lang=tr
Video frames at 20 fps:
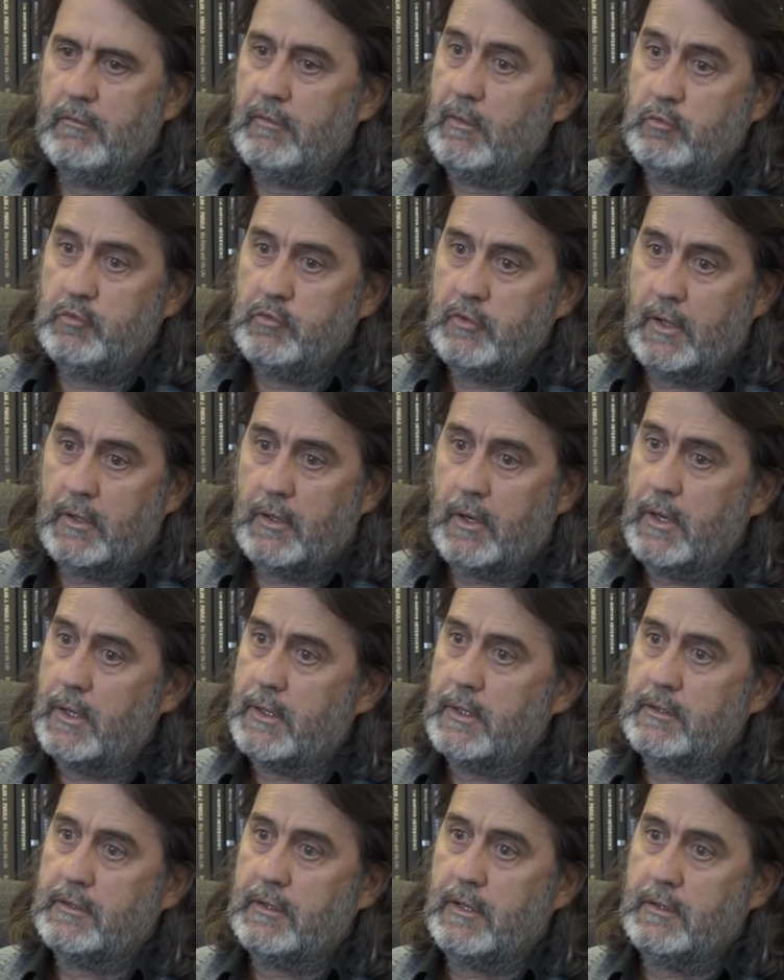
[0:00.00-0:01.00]
Ve bunlar
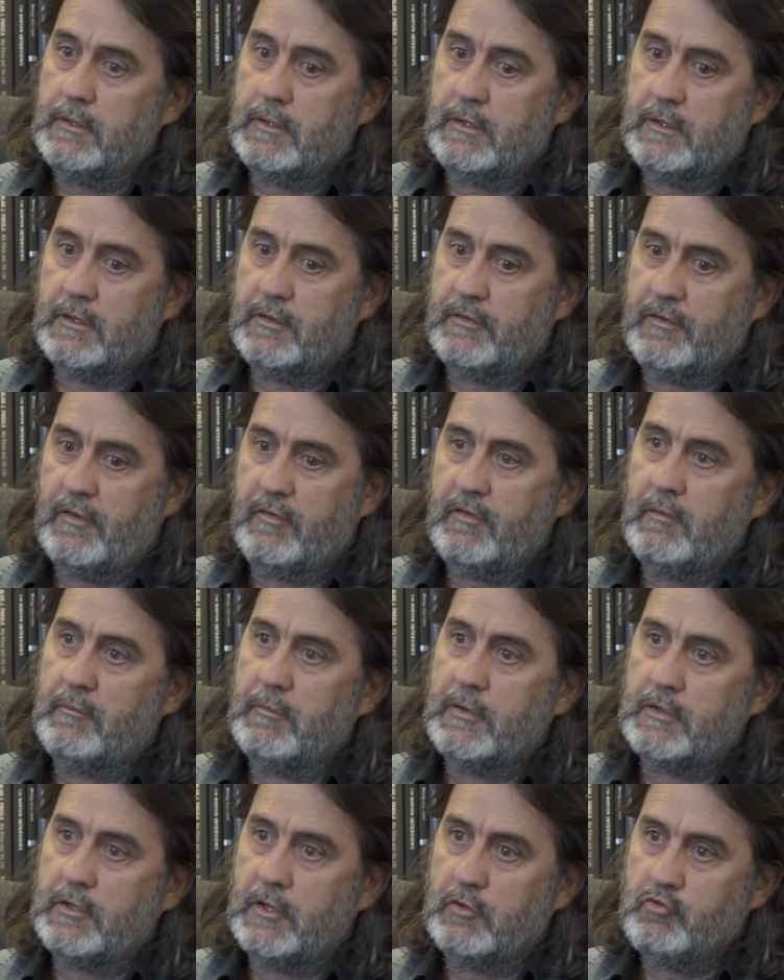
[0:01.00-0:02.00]
hakikaten kısa
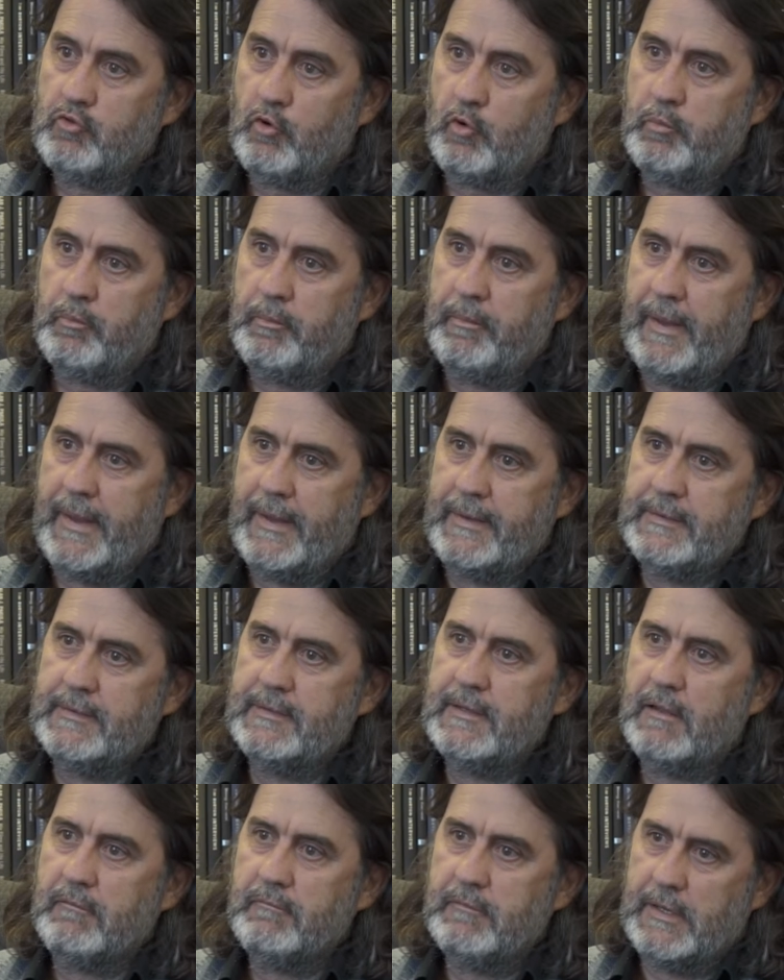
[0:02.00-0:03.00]
zamanda çok
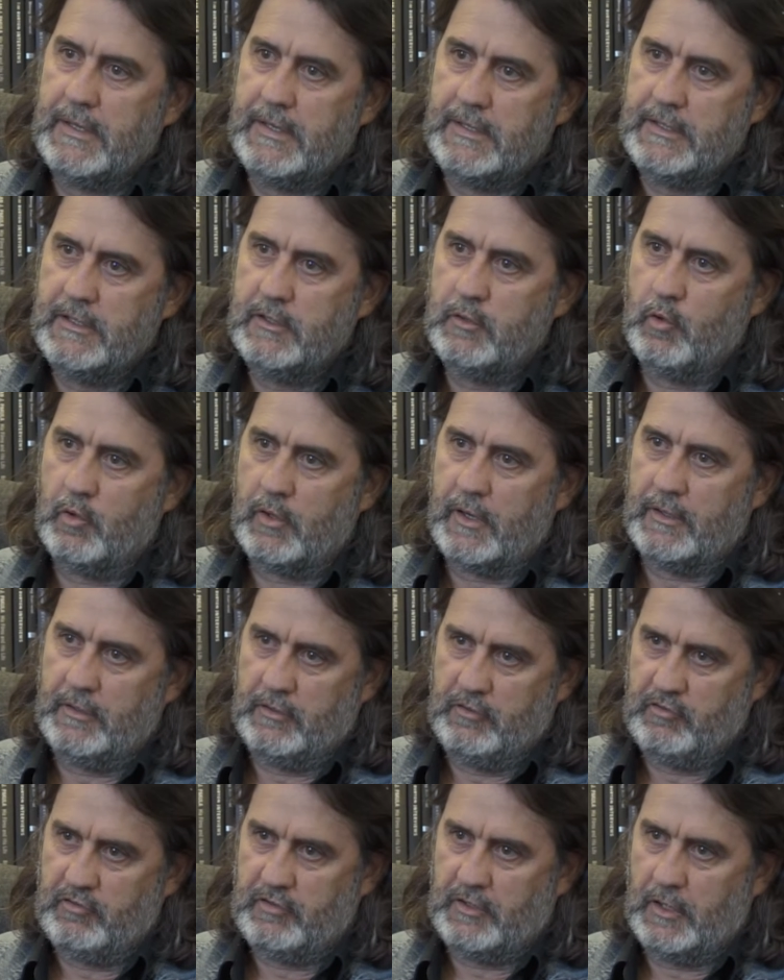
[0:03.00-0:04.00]
beğenilen ve ilgi gören
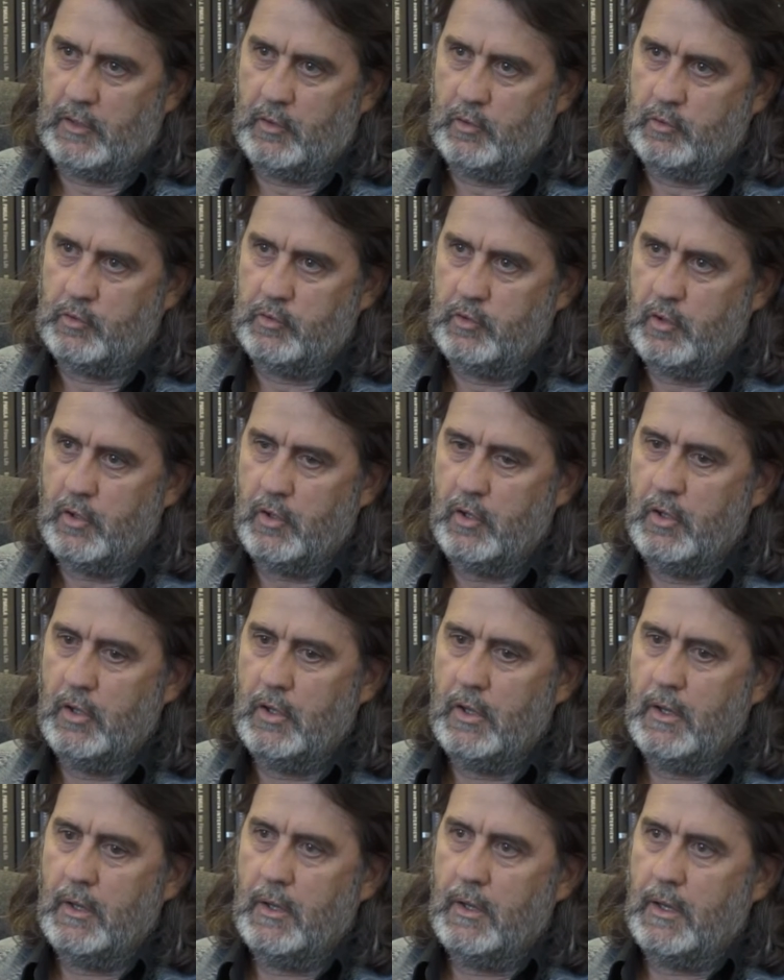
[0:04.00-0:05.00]
işler oluyor.
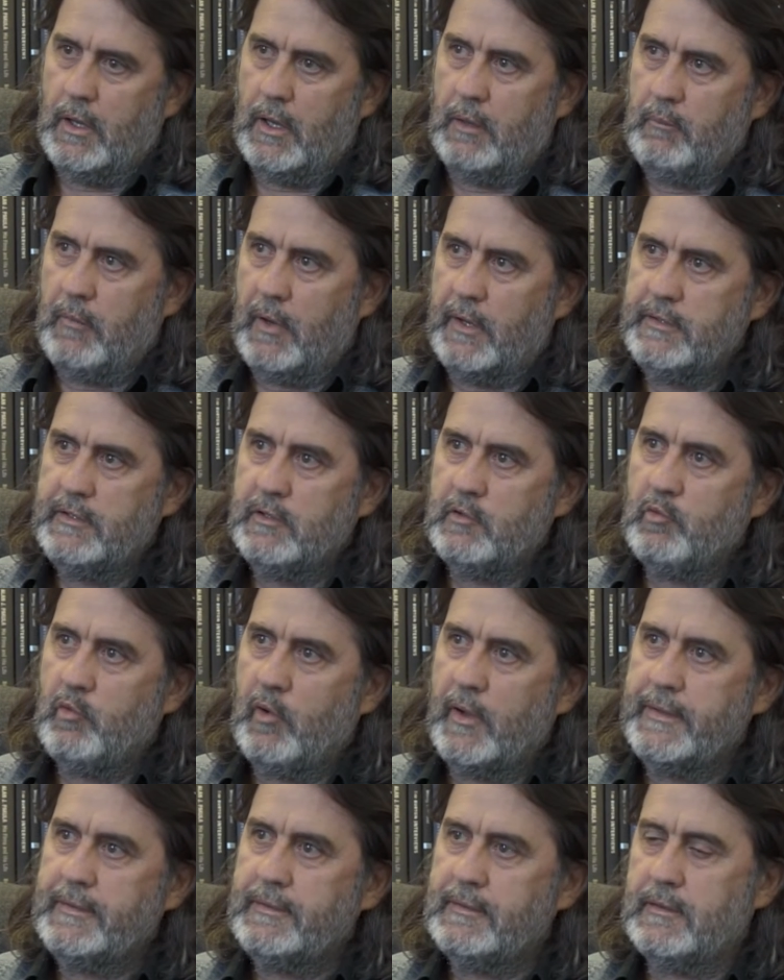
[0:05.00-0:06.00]
E,
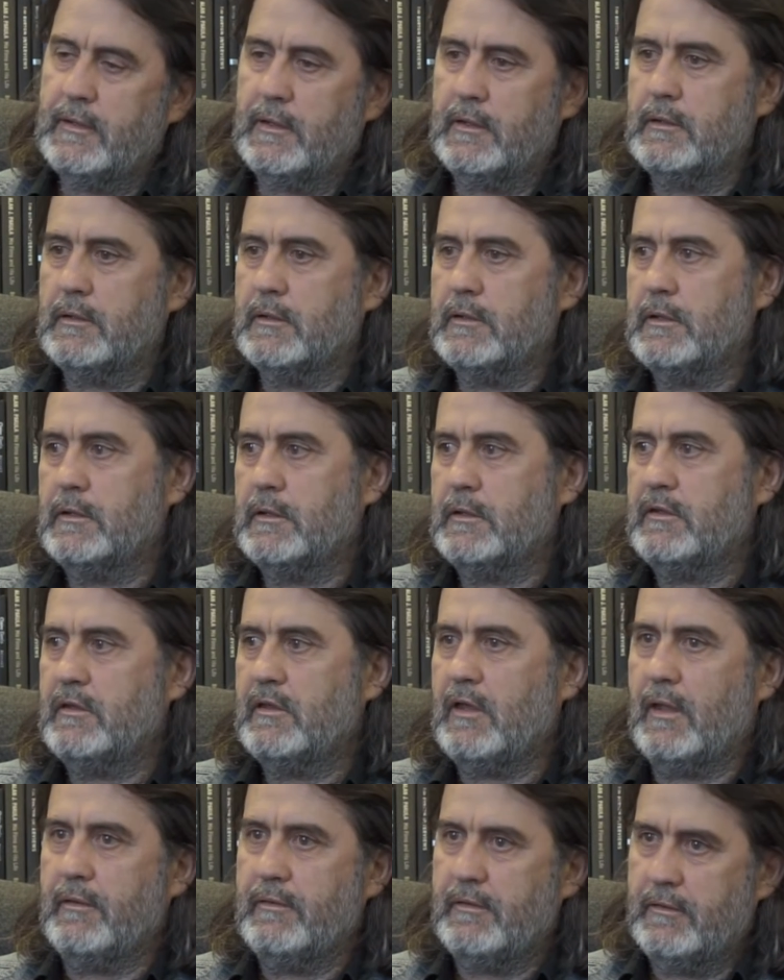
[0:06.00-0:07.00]
Minor White da e,
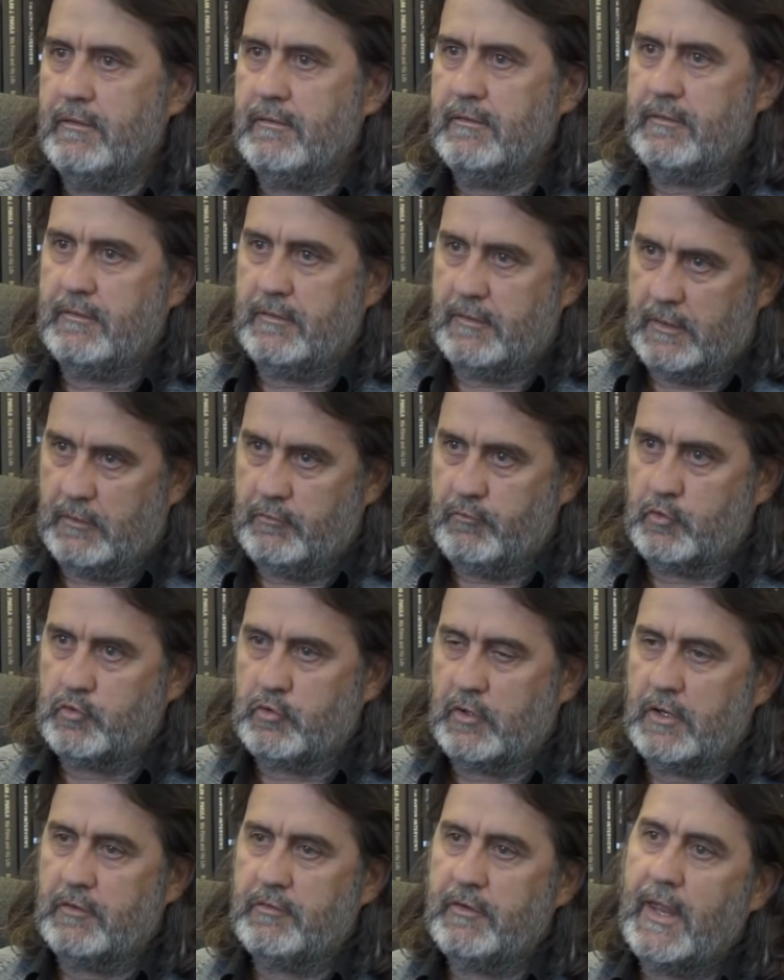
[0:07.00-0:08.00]
kendisi işte
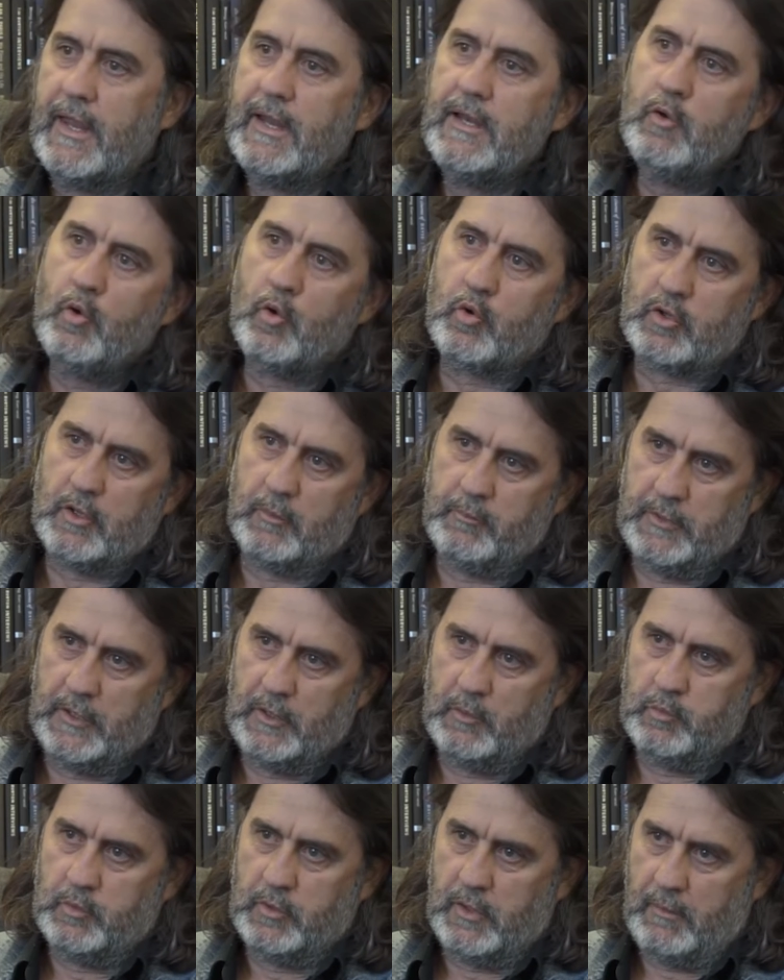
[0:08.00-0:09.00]
fotoğrafı el
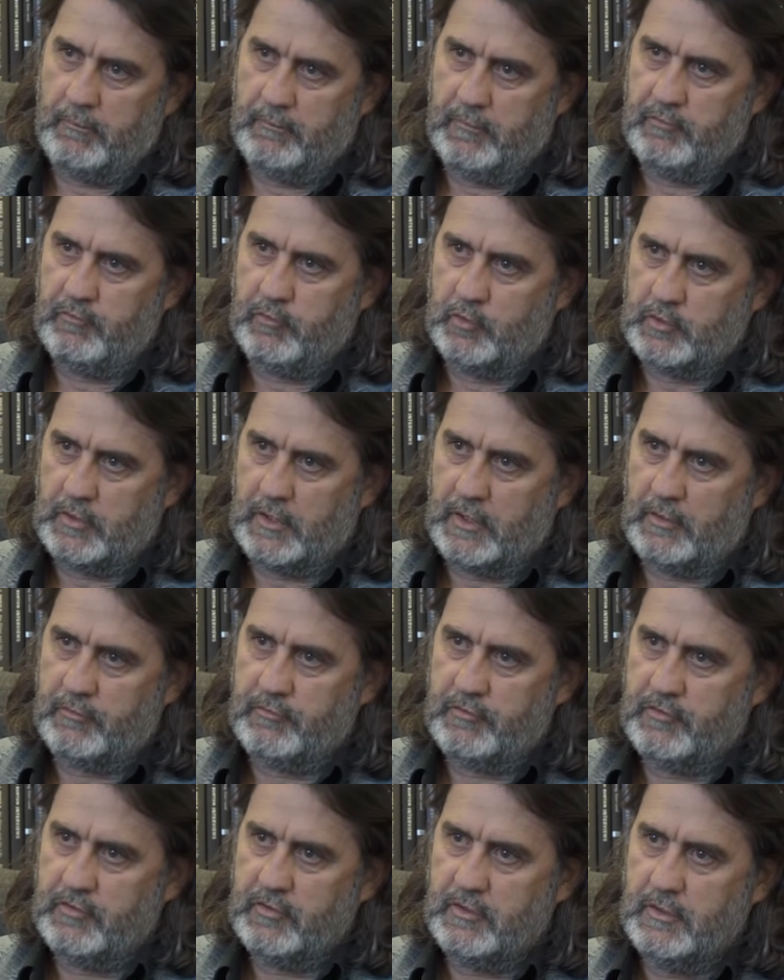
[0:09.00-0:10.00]
yordamıyla bulan bir
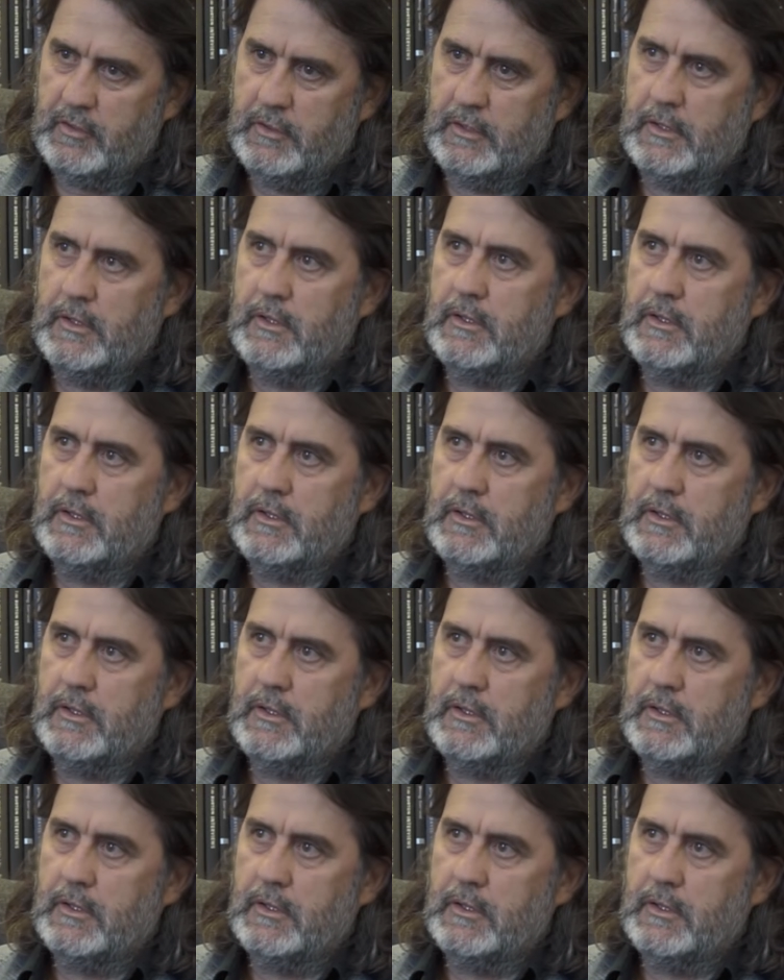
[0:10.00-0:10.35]
fotoğrafçı.